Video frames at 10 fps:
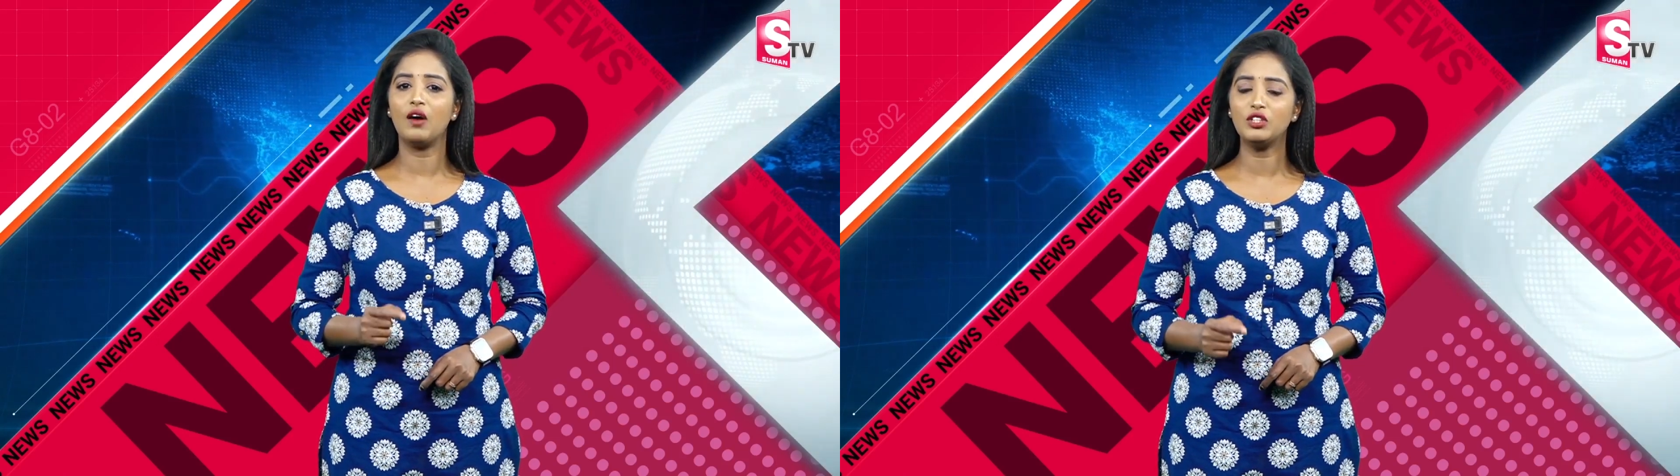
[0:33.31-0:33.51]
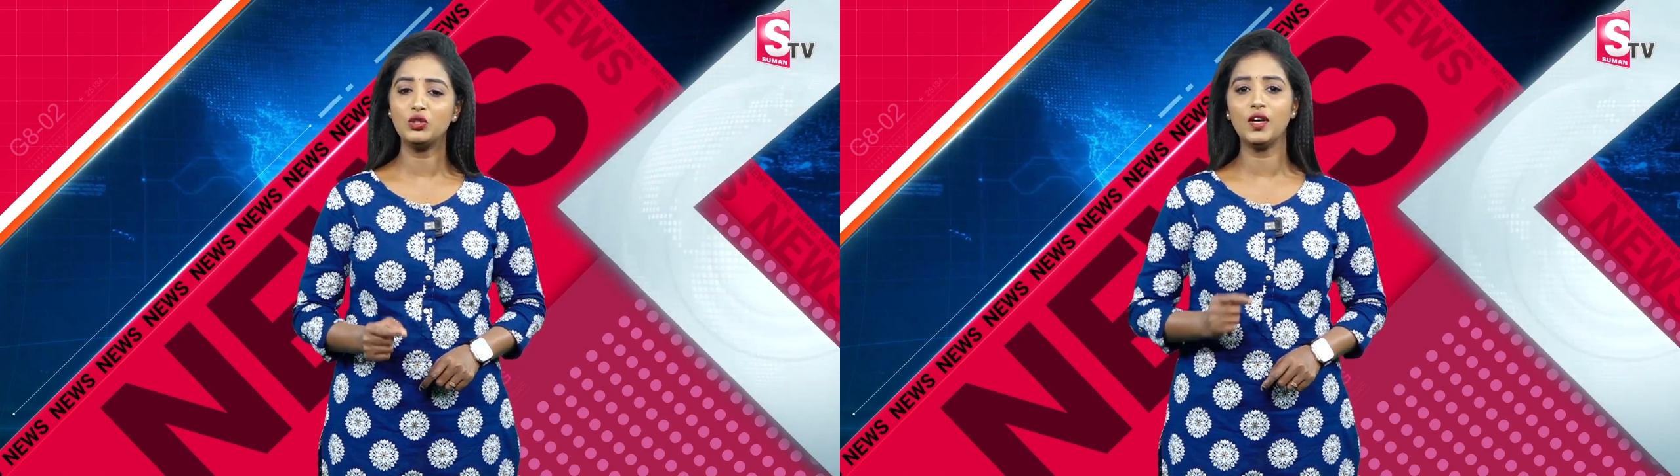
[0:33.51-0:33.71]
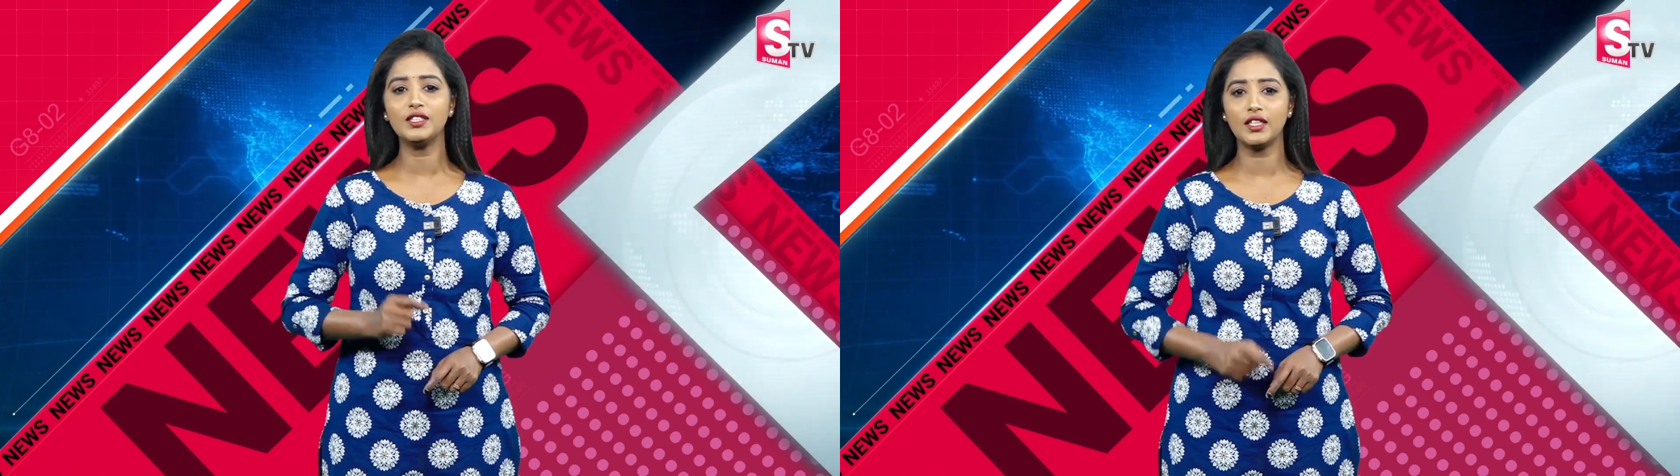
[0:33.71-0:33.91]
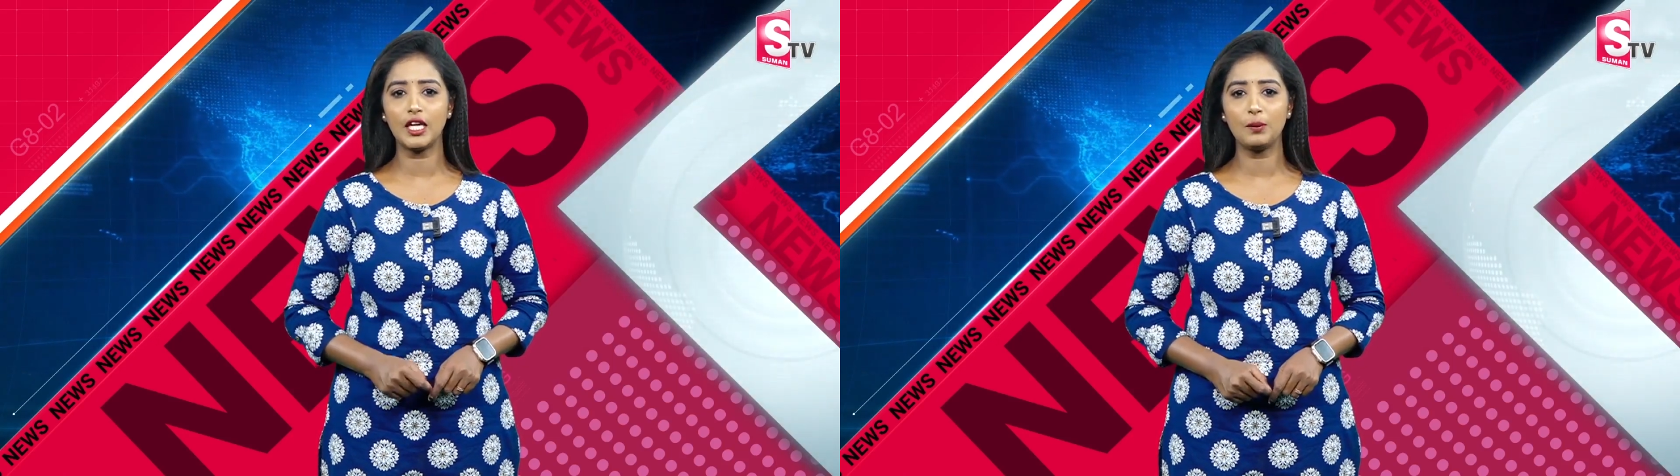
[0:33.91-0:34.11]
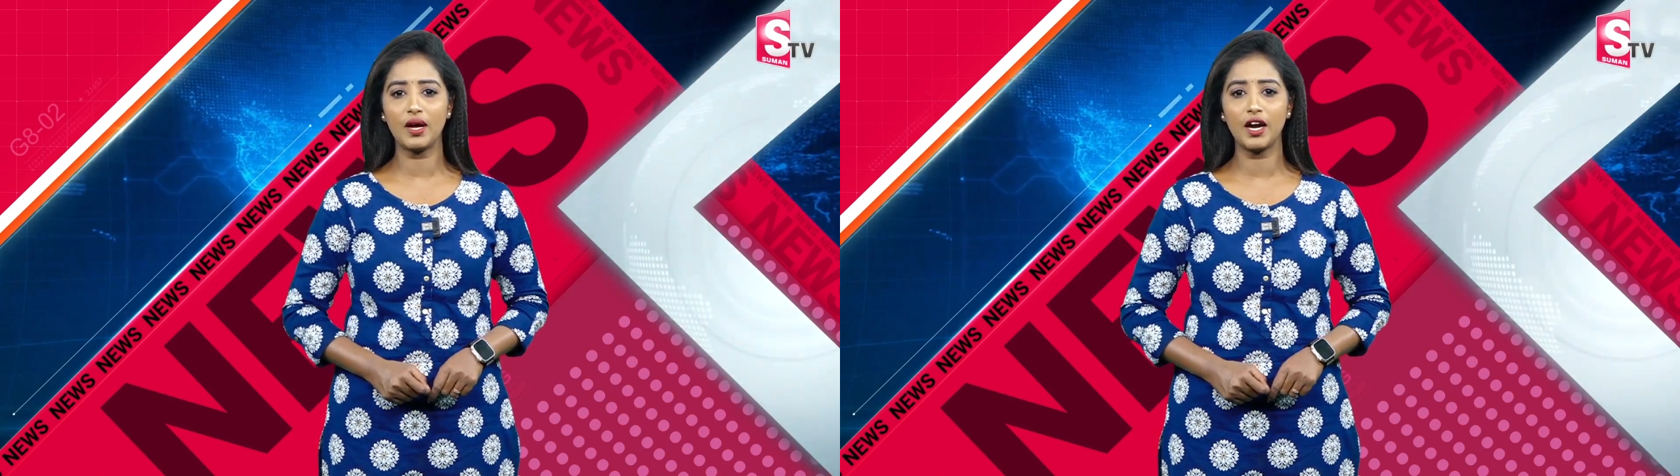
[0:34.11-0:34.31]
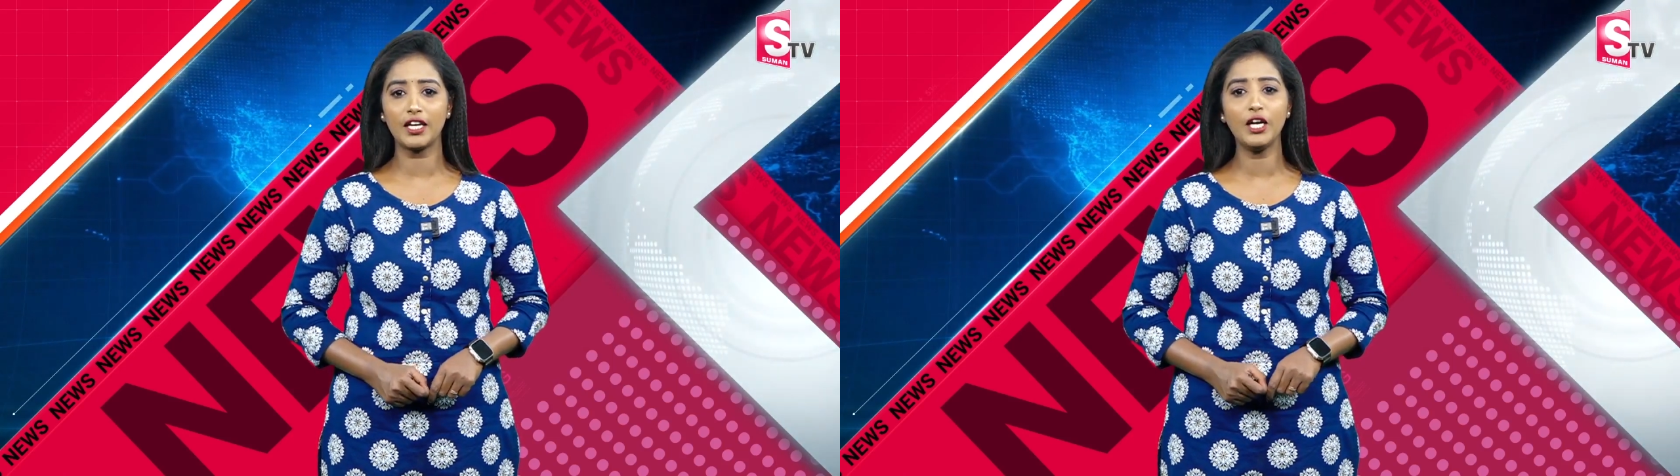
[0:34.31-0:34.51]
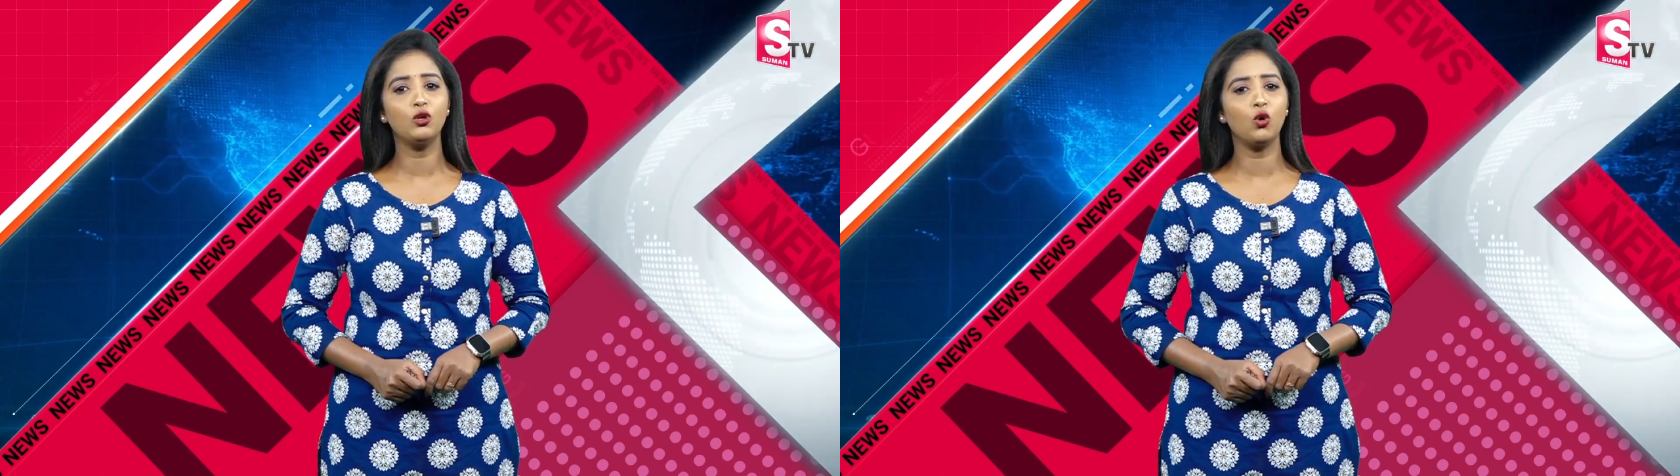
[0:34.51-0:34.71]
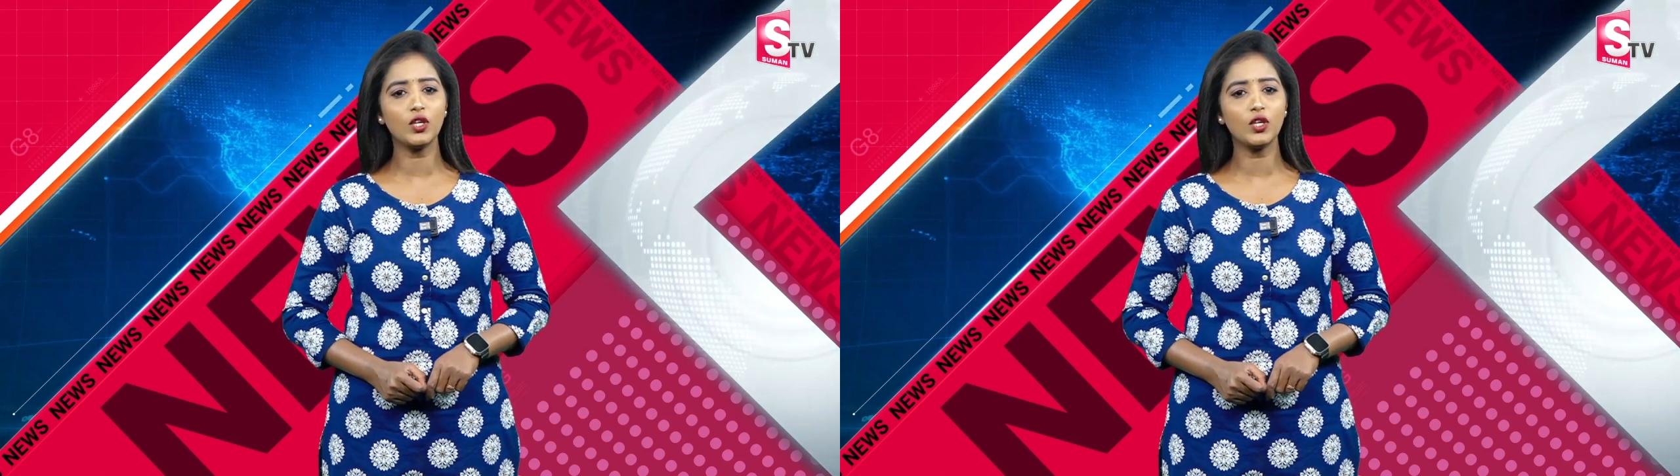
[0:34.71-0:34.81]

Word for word: అవిశ్వాస తీర్మానానికి